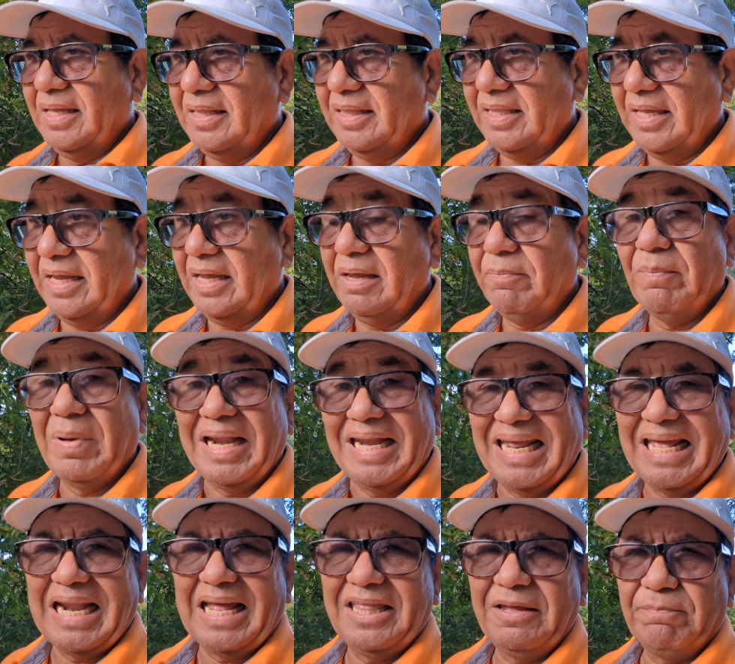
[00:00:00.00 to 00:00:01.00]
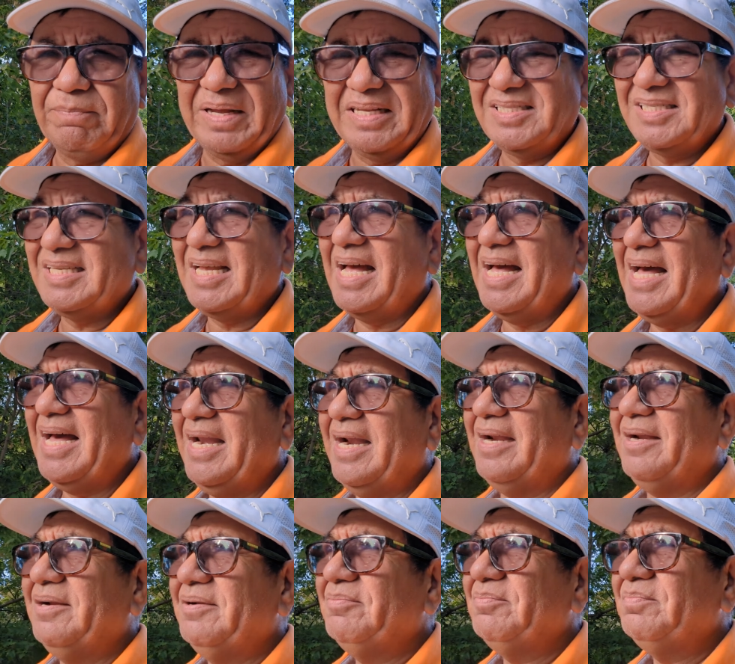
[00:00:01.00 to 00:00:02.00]
de manera de
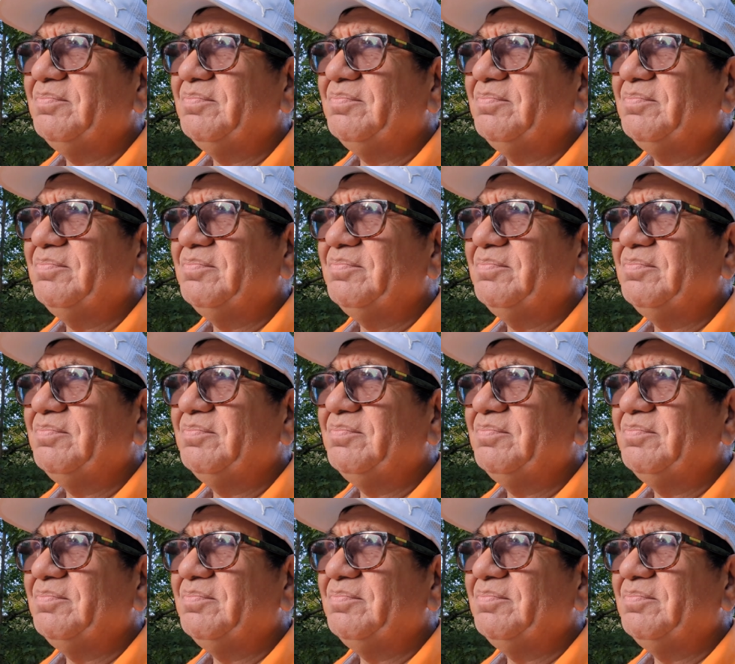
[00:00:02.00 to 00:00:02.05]
pensar,